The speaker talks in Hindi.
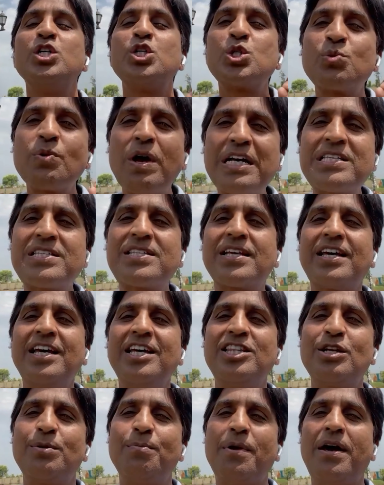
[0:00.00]
स्वास्थ्य
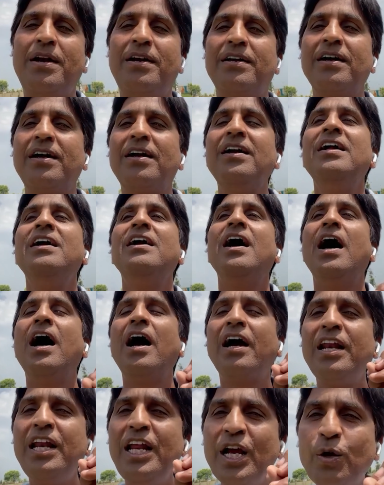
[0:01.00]
केंद्र मानकर
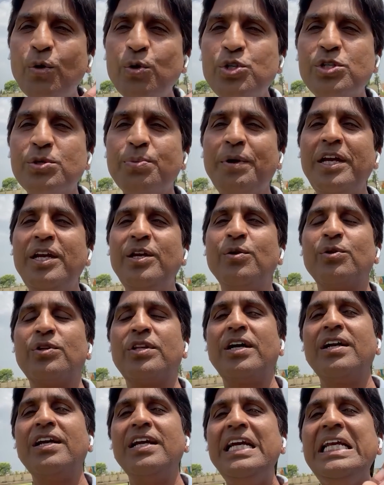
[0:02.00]
अगले कुछ महीनों
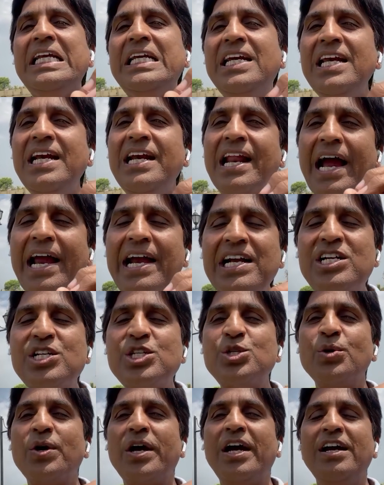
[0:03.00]
तक इनकी लाइट्स
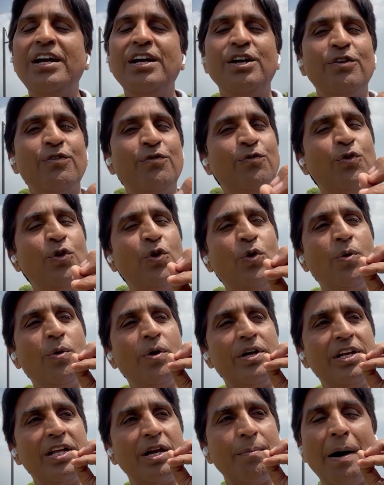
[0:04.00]
जो है वो
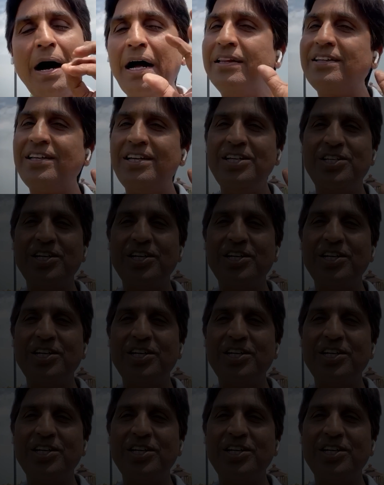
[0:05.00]
निर्बाध की